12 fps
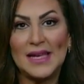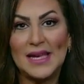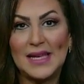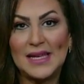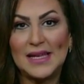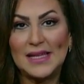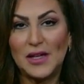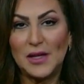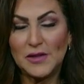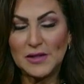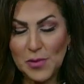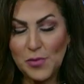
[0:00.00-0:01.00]

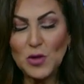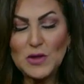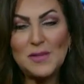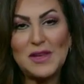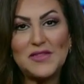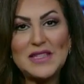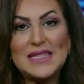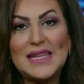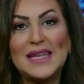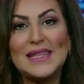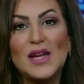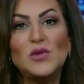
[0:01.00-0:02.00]
آه، سيمبوزيوم
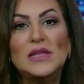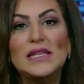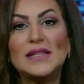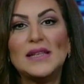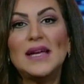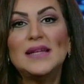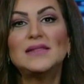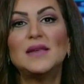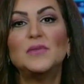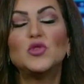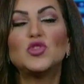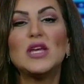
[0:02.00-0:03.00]
لافيستا دولي للنحت
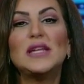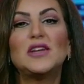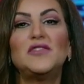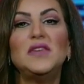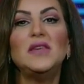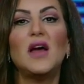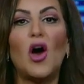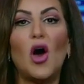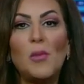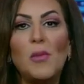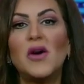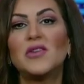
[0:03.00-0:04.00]
بيشارك فيه
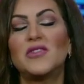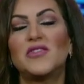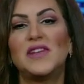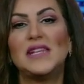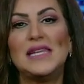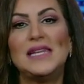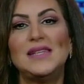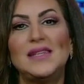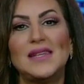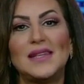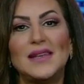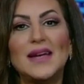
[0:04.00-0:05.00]
امهر
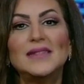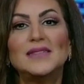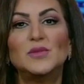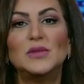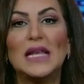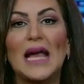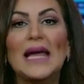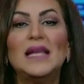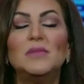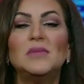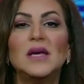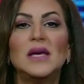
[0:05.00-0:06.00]
فناني النحت من
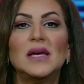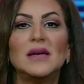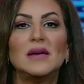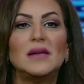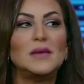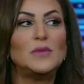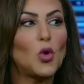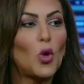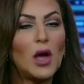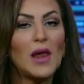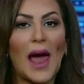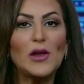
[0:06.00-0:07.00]
العالم اللي
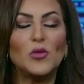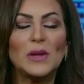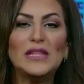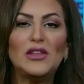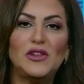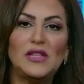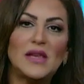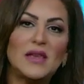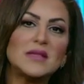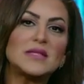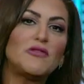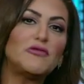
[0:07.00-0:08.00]
بيقال عنهم كده
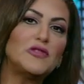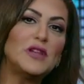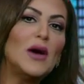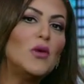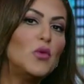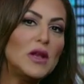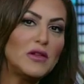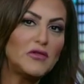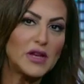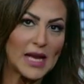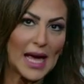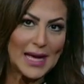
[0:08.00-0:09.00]
فناني الصف الاول
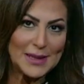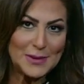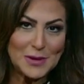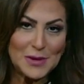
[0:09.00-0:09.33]
في النحل